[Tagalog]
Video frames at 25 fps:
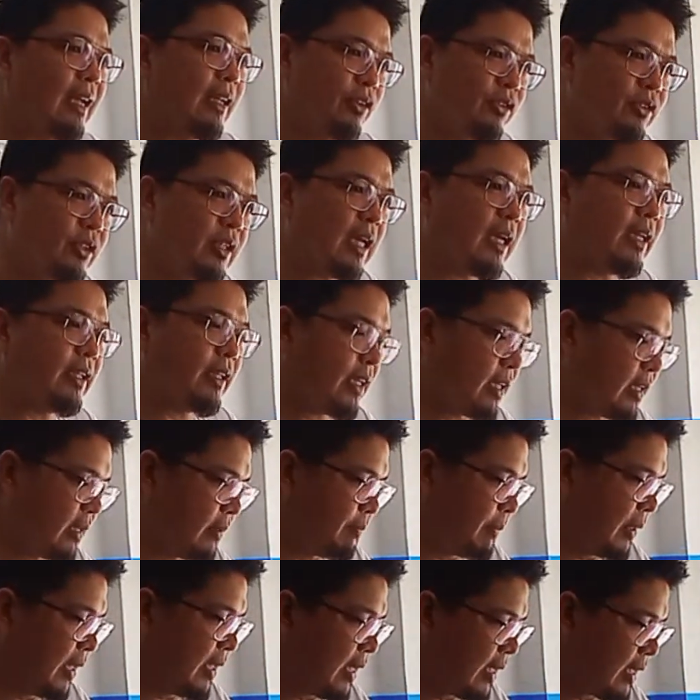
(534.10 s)
sa kanya,
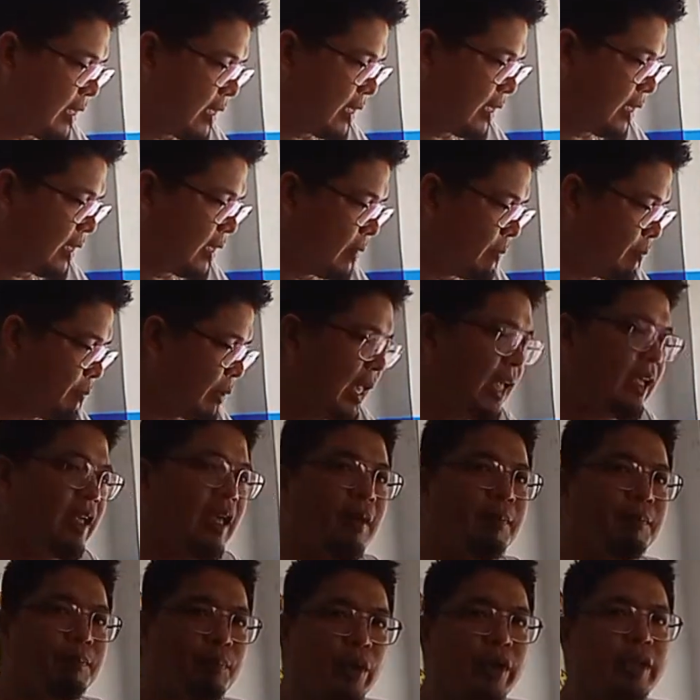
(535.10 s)
pinaka para din,
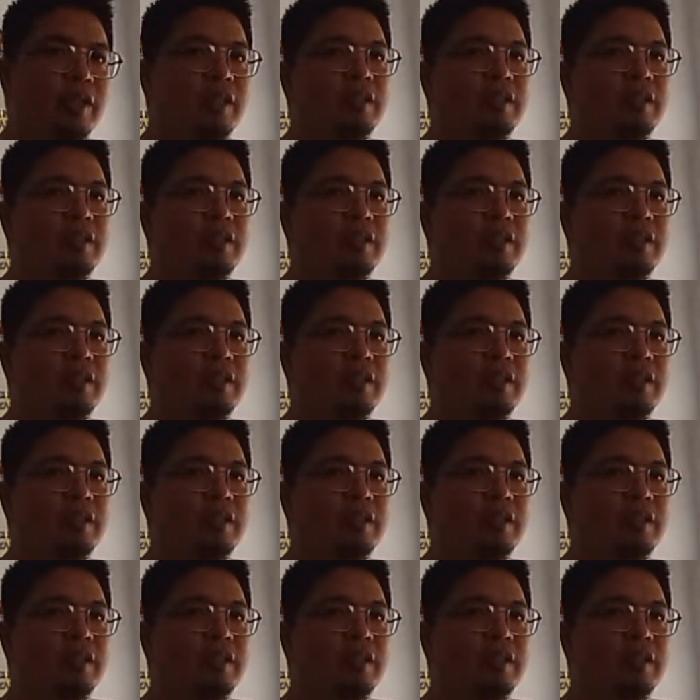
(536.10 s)
breaking point.